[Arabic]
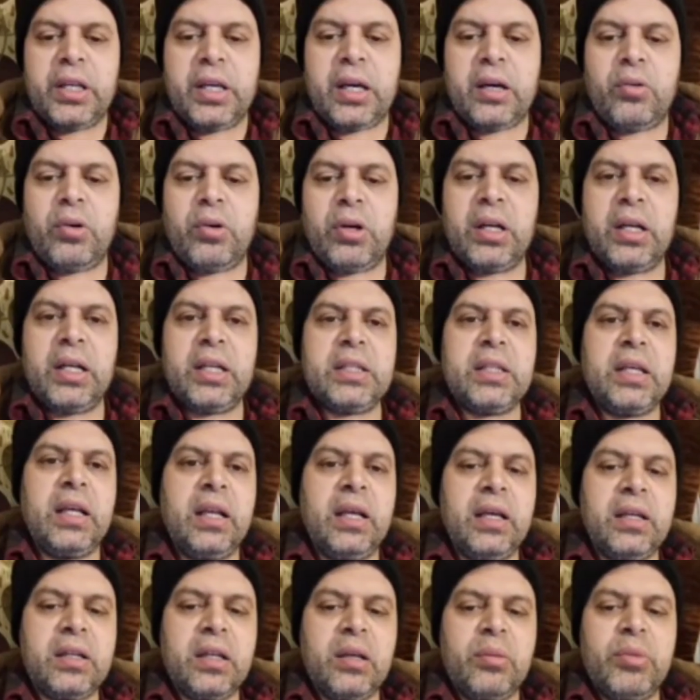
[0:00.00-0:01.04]
يا إخوانا
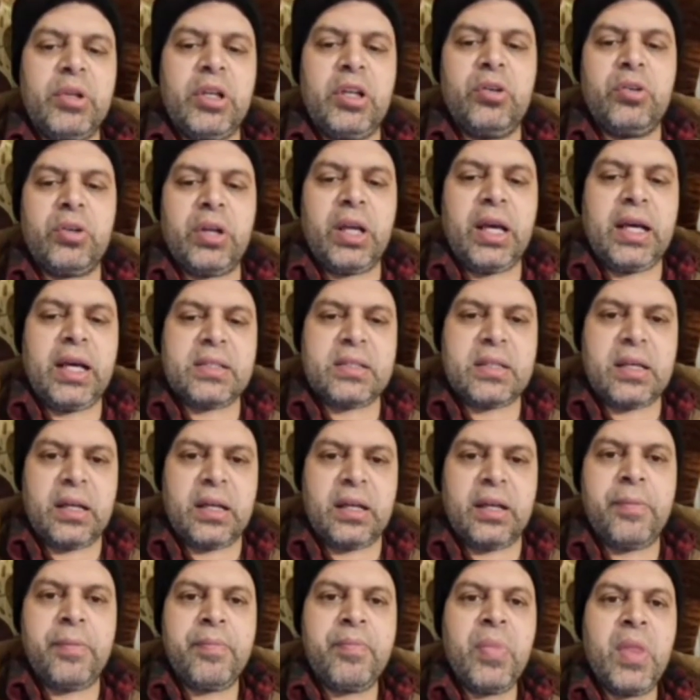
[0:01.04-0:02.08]
3 مليون
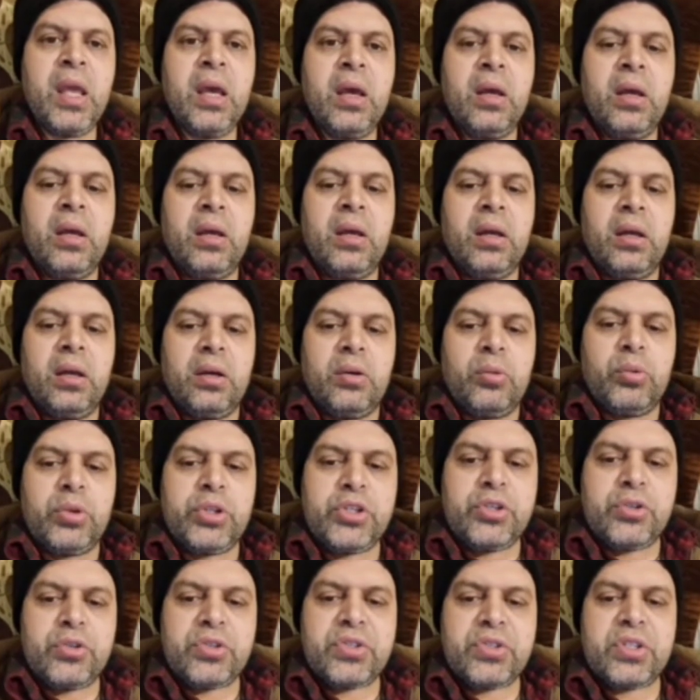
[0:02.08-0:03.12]
حسنة
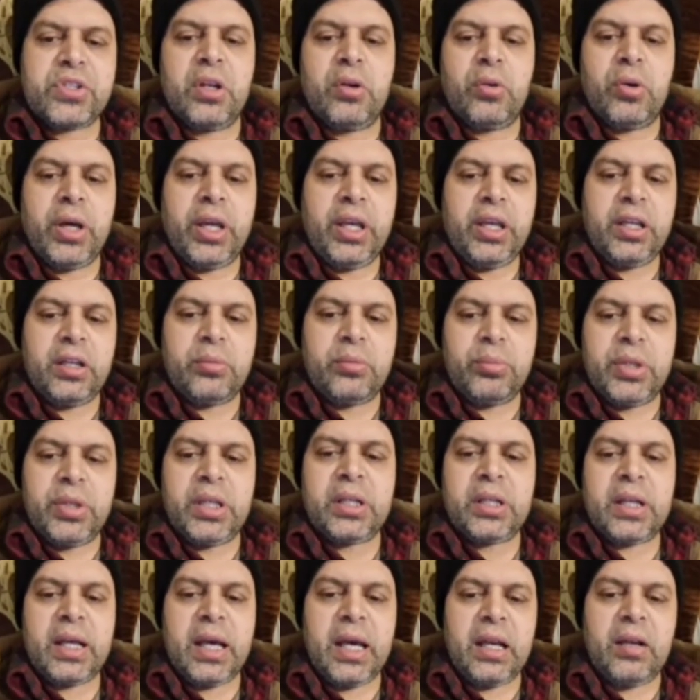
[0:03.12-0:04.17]
والجزء الواحد
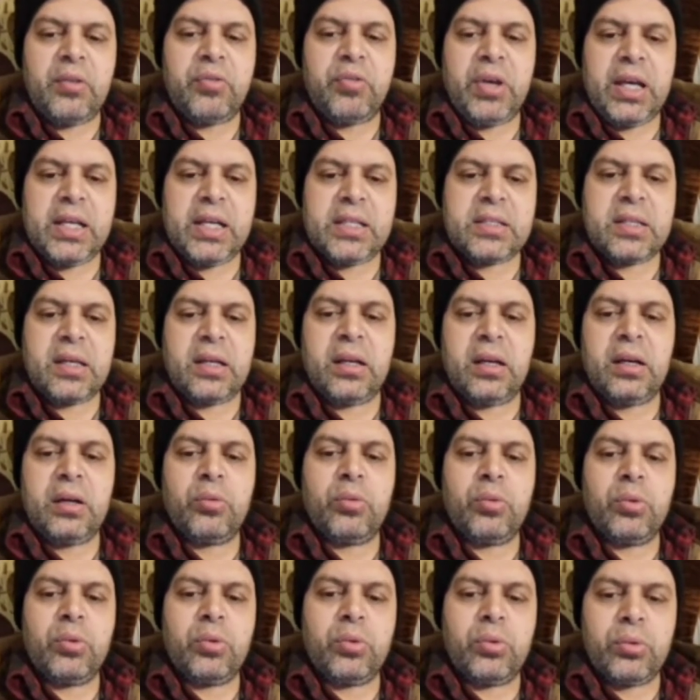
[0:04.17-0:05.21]
مئة ألف حسنة
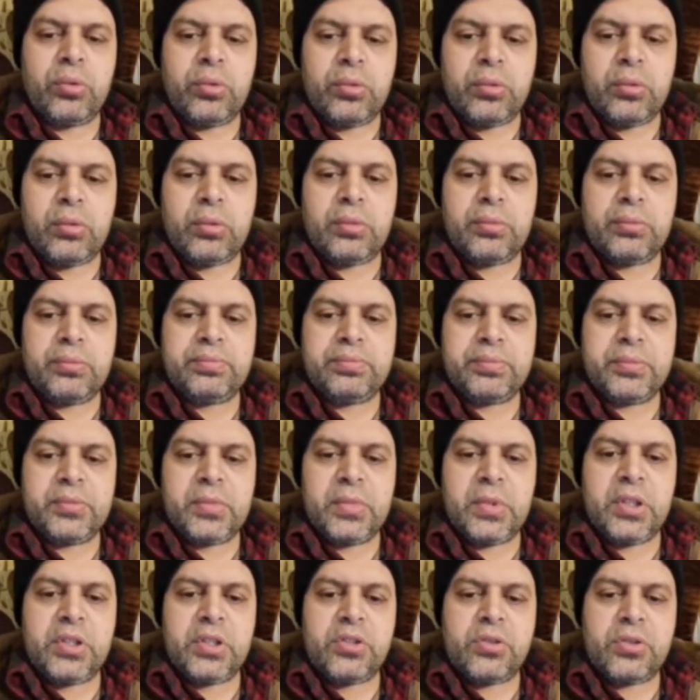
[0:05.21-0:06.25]

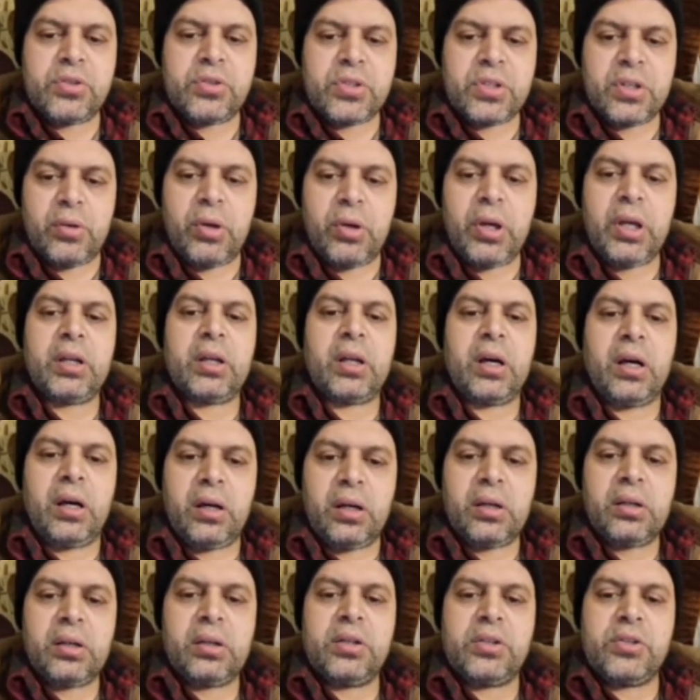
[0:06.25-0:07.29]
الجزء الواحد
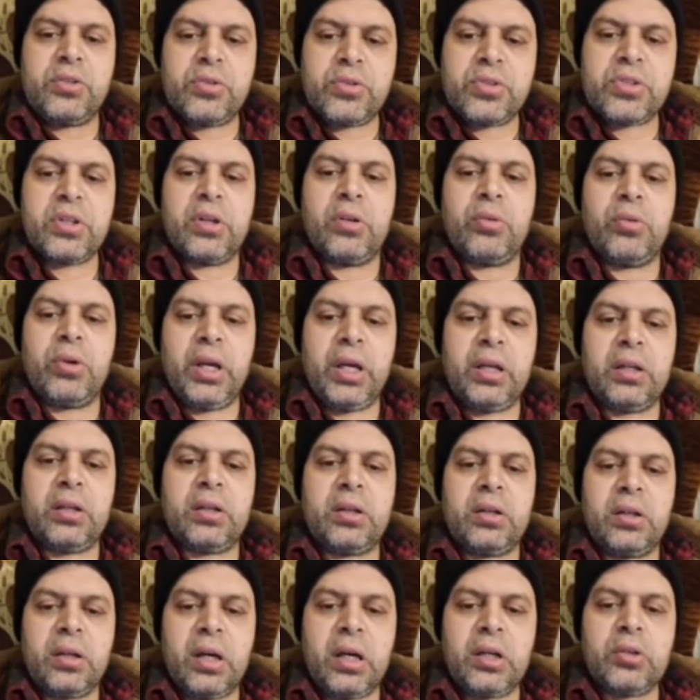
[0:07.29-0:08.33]
اه الجزء الواحد
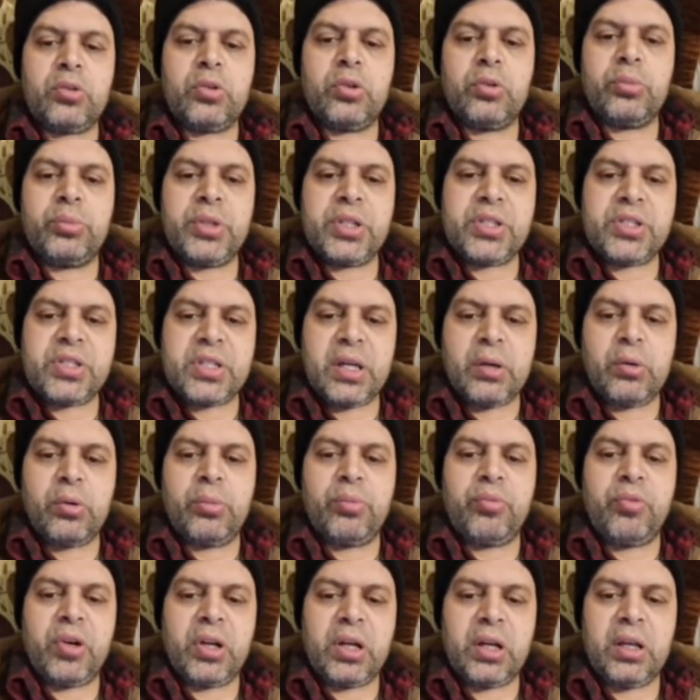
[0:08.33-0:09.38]
قراءته بتساوي
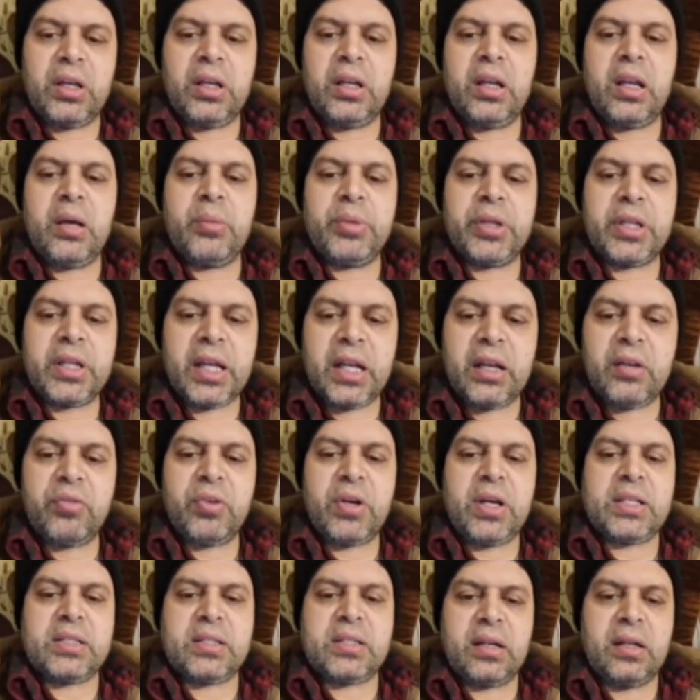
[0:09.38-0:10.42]
بفضل الله مئة ألف
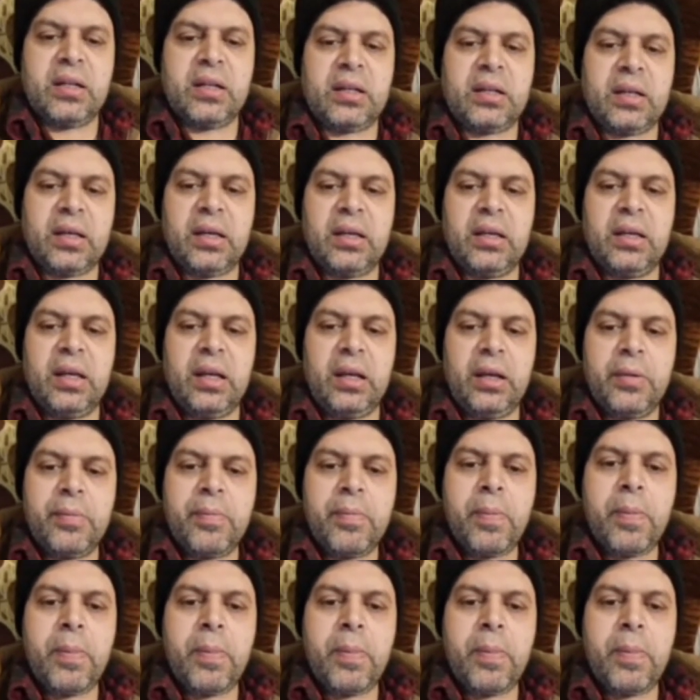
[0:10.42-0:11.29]
حسنة تخيل